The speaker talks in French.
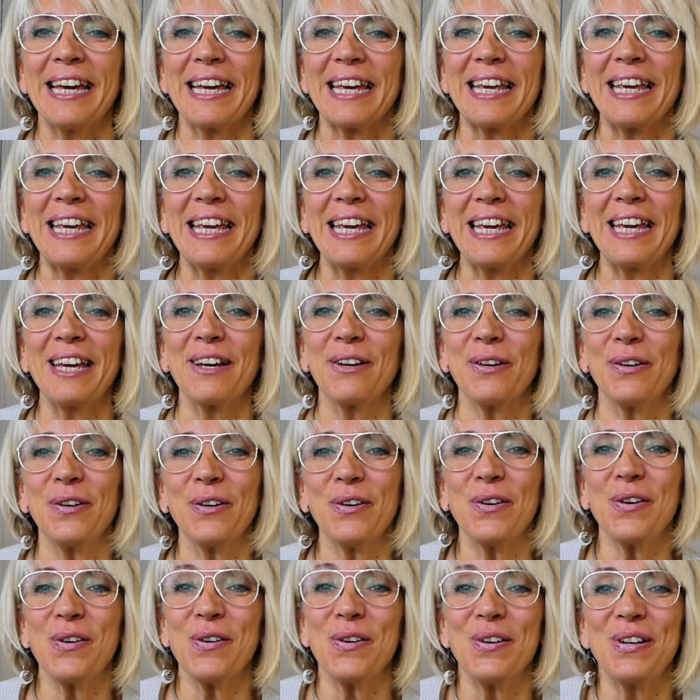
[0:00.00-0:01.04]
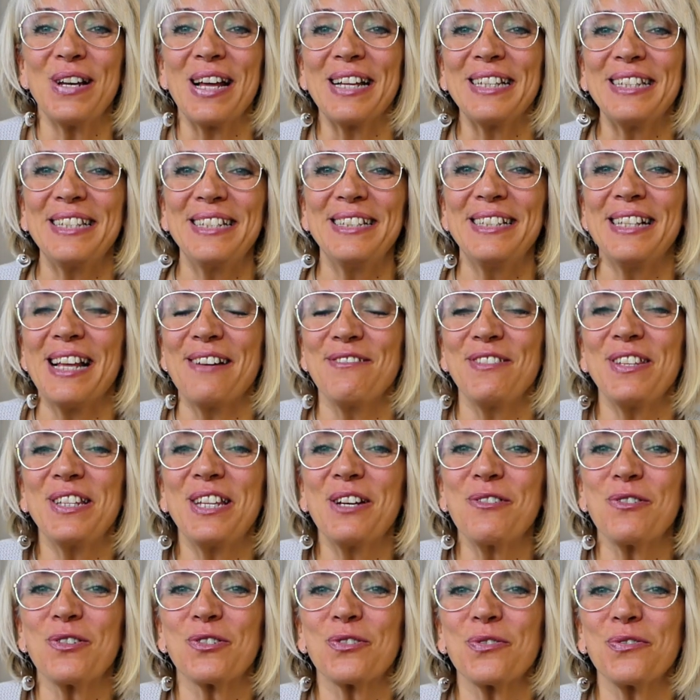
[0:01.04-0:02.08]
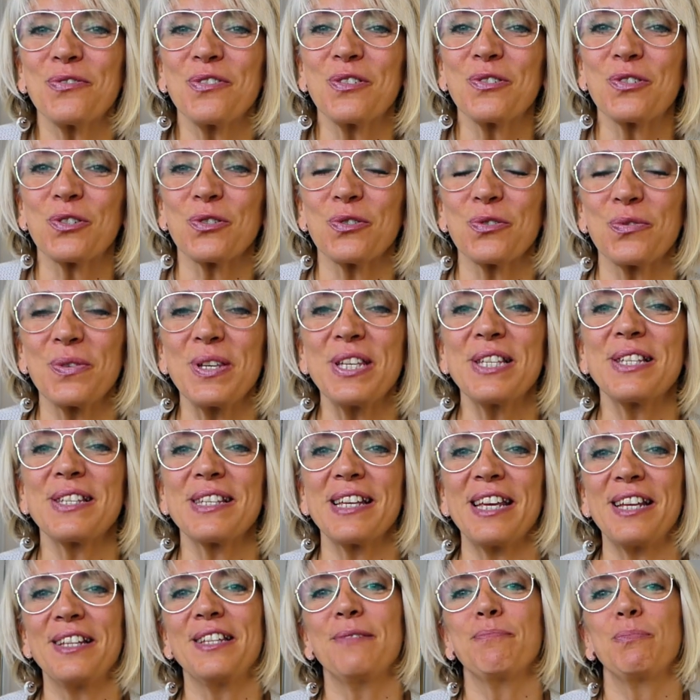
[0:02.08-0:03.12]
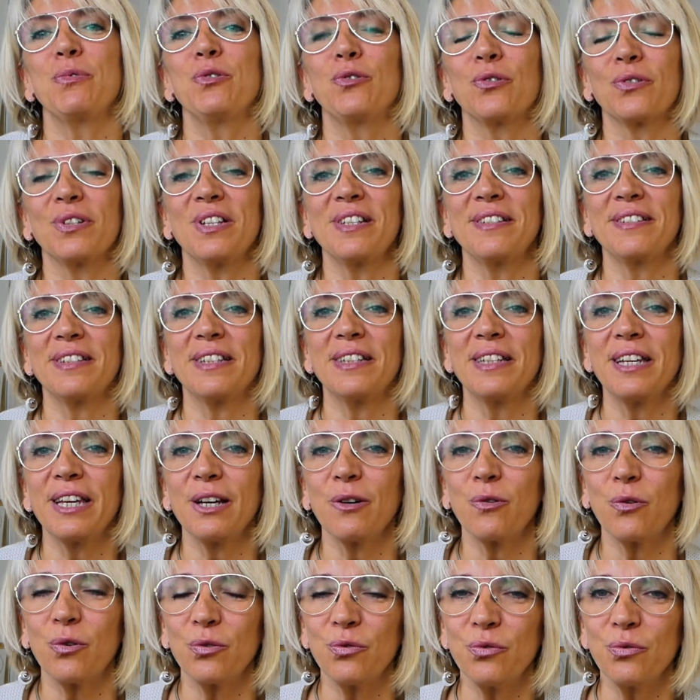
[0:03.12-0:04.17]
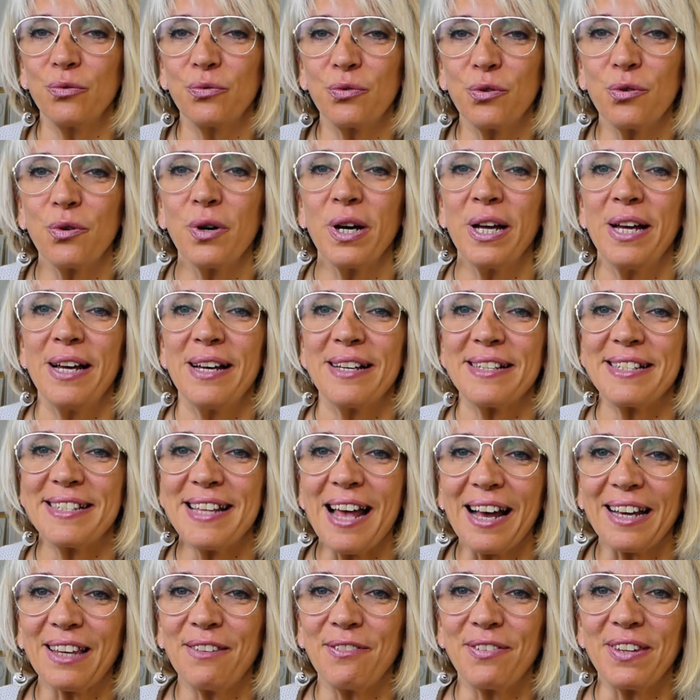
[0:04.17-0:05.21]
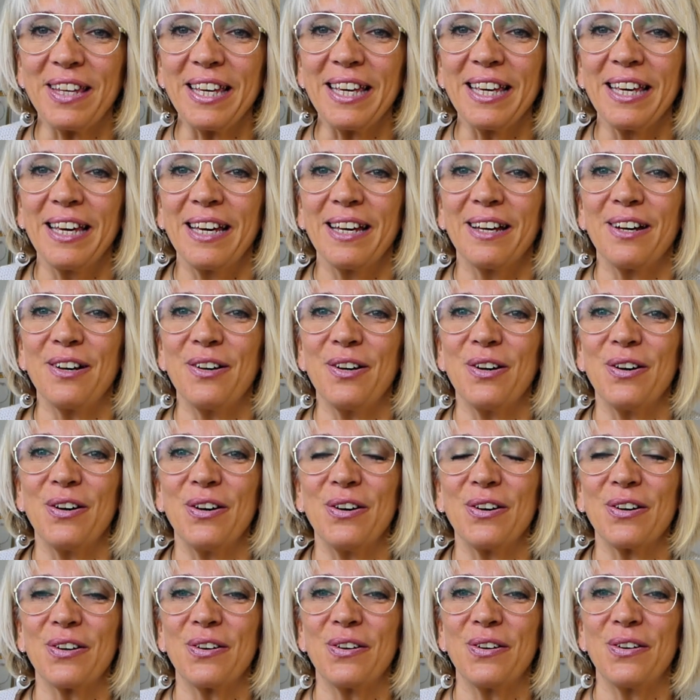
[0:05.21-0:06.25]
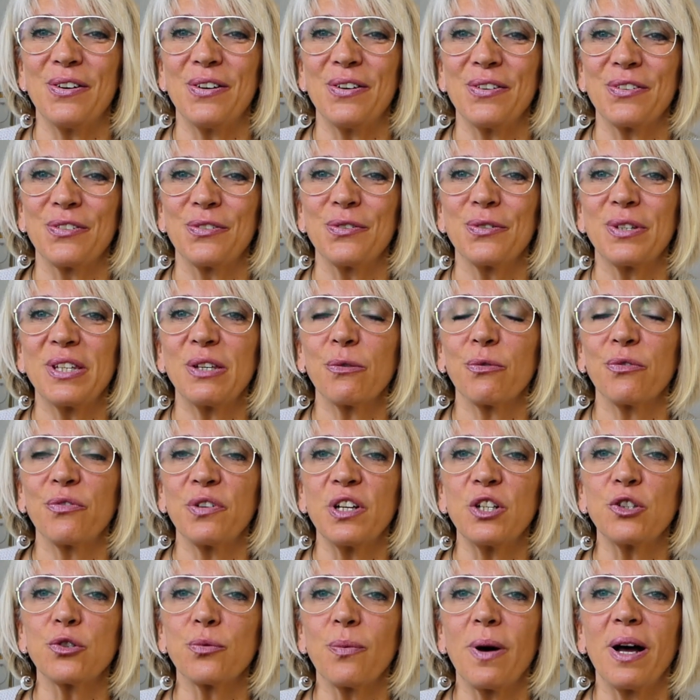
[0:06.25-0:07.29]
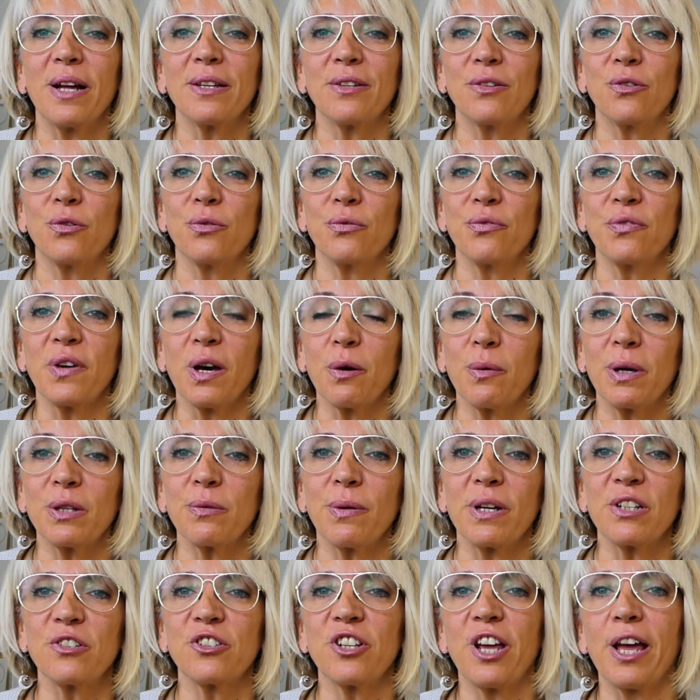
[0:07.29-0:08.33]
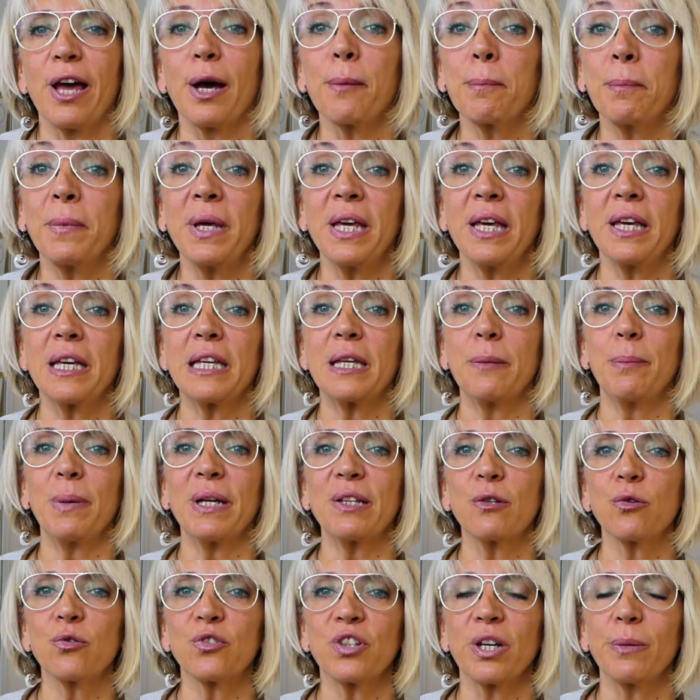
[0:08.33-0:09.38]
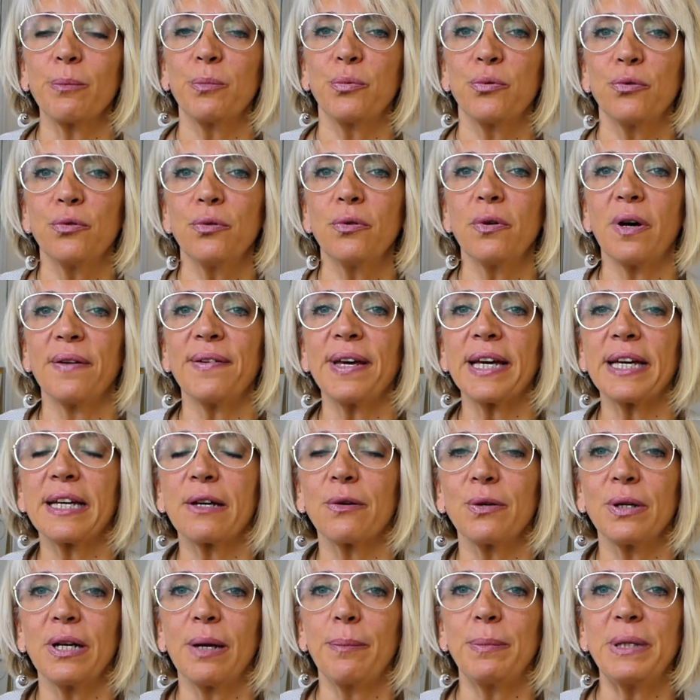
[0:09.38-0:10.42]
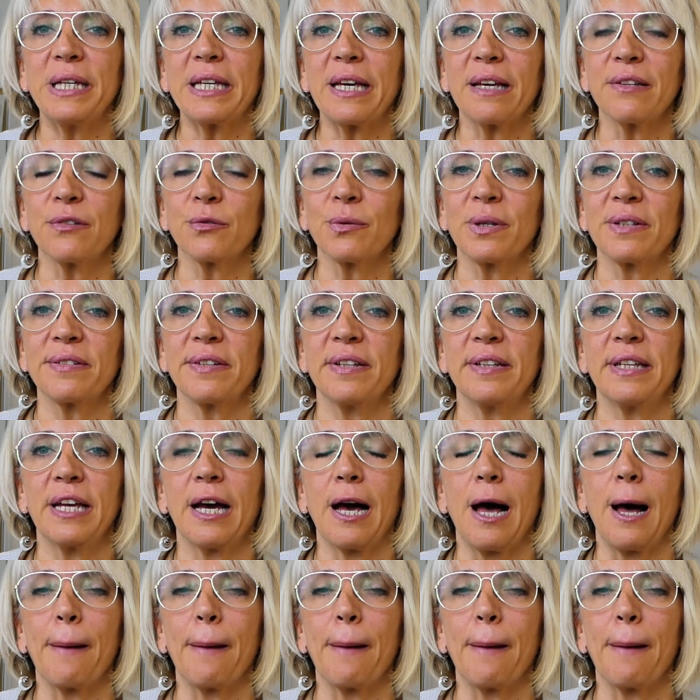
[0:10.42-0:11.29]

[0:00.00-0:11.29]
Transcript: Et euh, la, vidéo que je vous fais aujourd'hui est plutôt destinée aux nouveaux arrivés, euh, ceux qui ont fait le choix de faire Wet mais qui pataugent un peu avec euh, l'application, etc